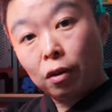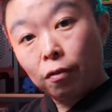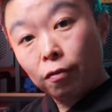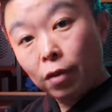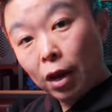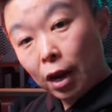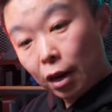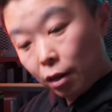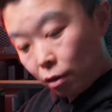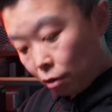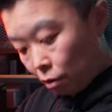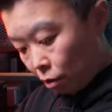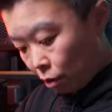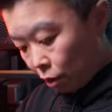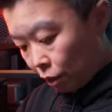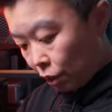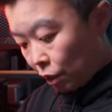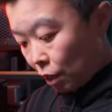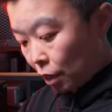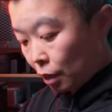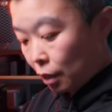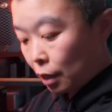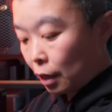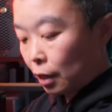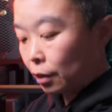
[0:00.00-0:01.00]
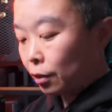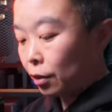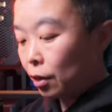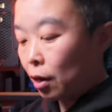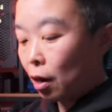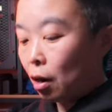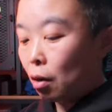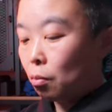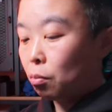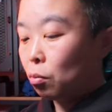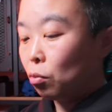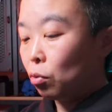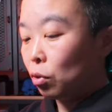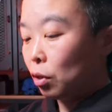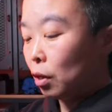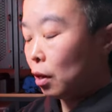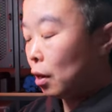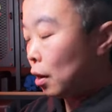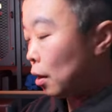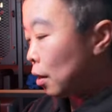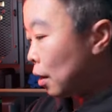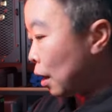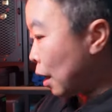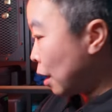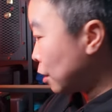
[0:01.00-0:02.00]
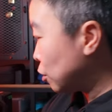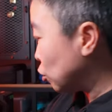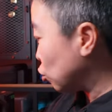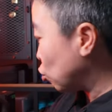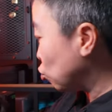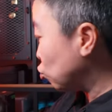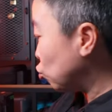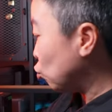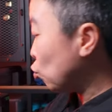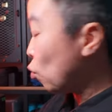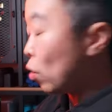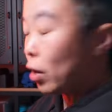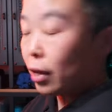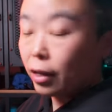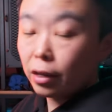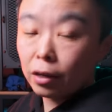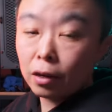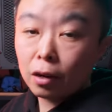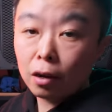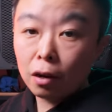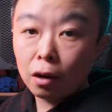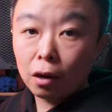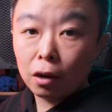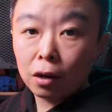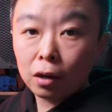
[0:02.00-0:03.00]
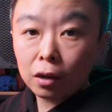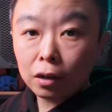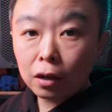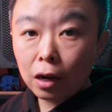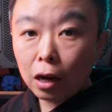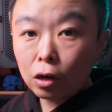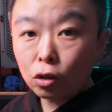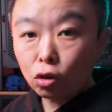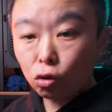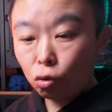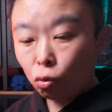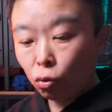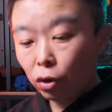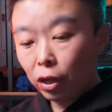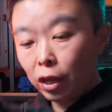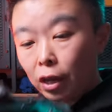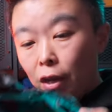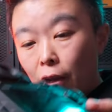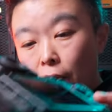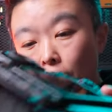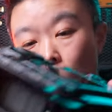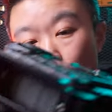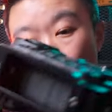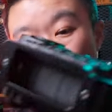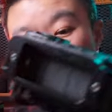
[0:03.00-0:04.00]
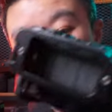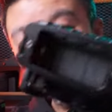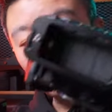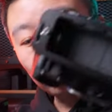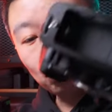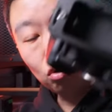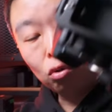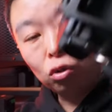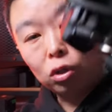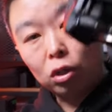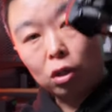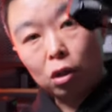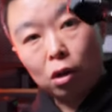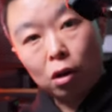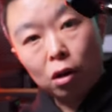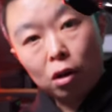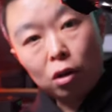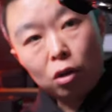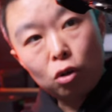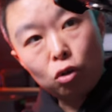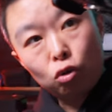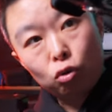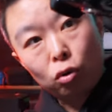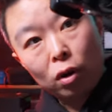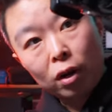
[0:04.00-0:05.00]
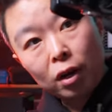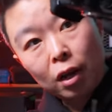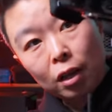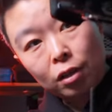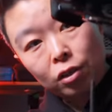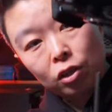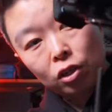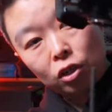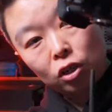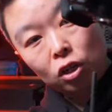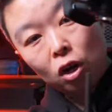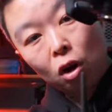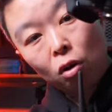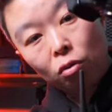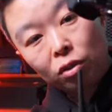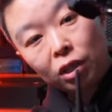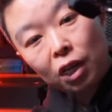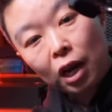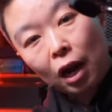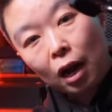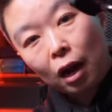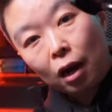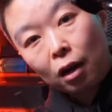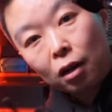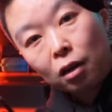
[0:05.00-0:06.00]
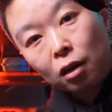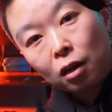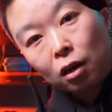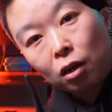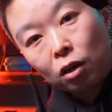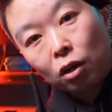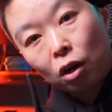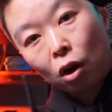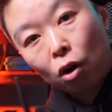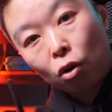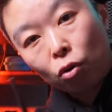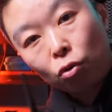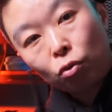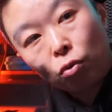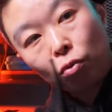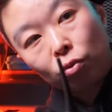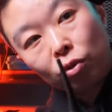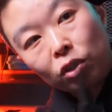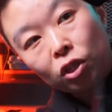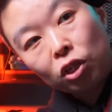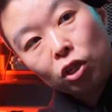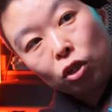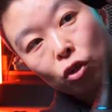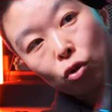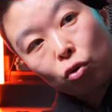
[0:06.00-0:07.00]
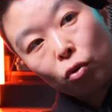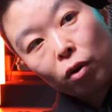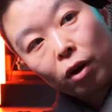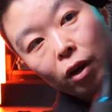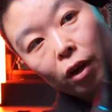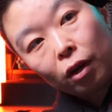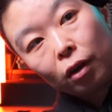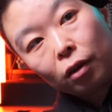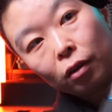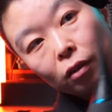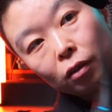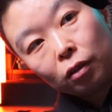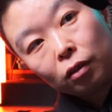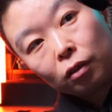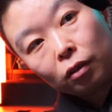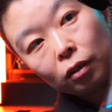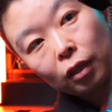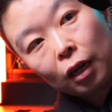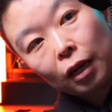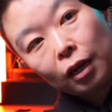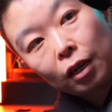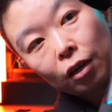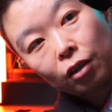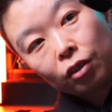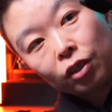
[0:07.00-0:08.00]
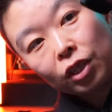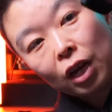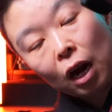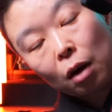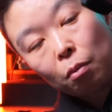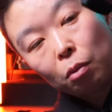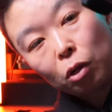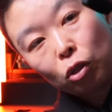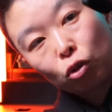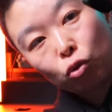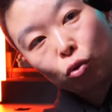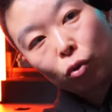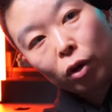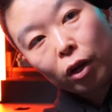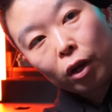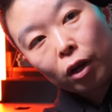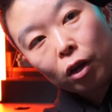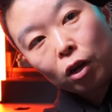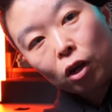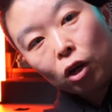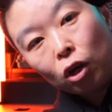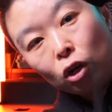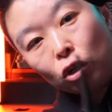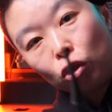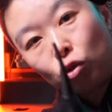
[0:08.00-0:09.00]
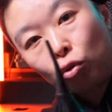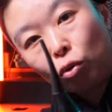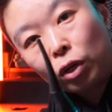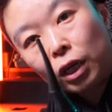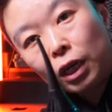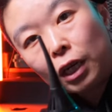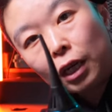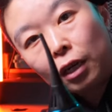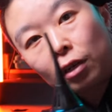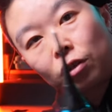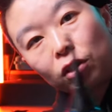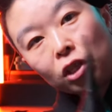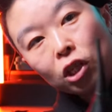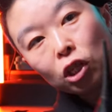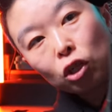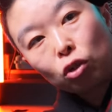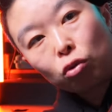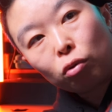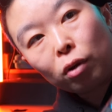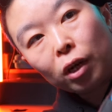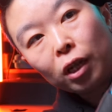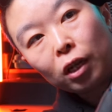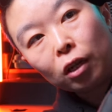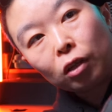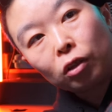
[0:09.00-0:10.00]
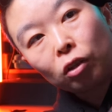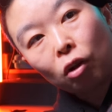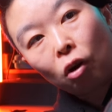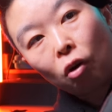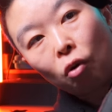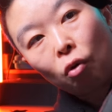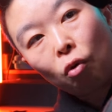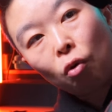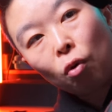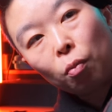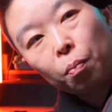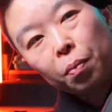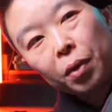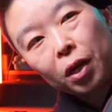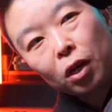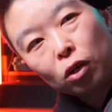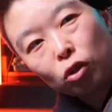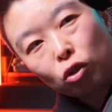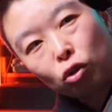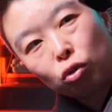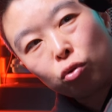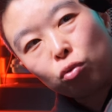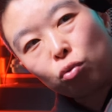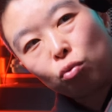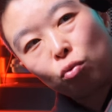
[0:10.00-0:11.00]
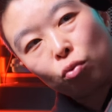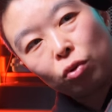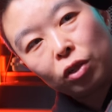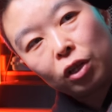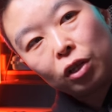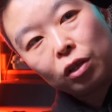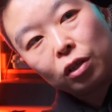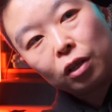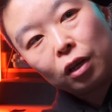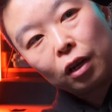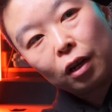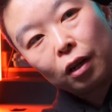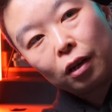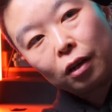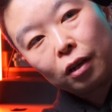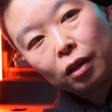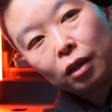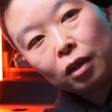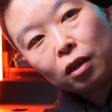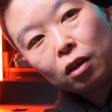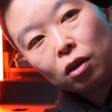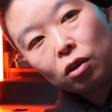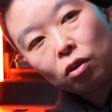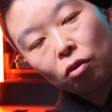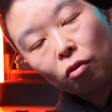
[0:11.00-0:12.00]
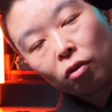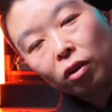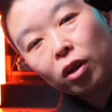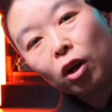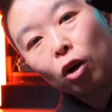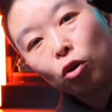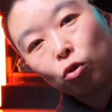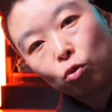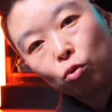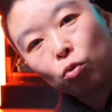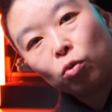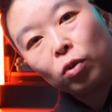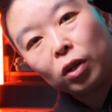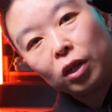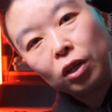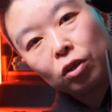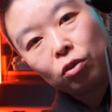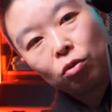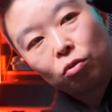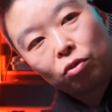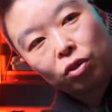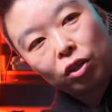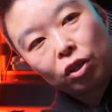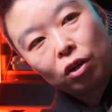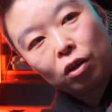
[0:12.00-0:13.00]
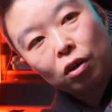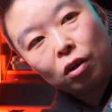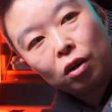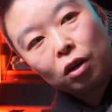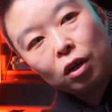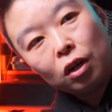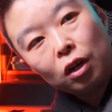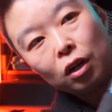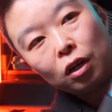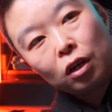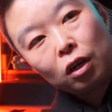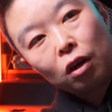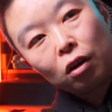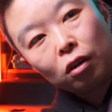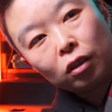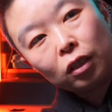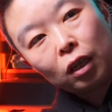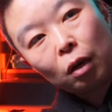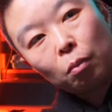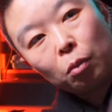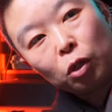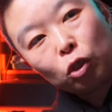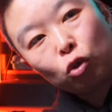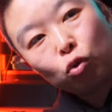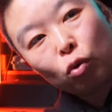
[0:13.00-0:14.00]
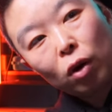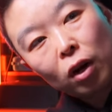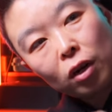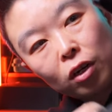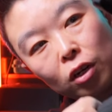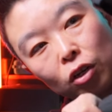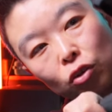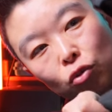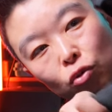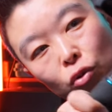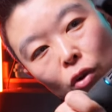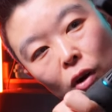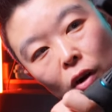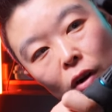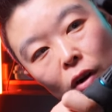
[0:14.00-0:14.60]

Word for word: 的位置了，接下来第二步呢，还是做一个干处理，就是传感器朝下，然后用气吹，在这个下边吹。注意这个气吹的头别杵进去，离着有一点距离就行。然后咱们转着圈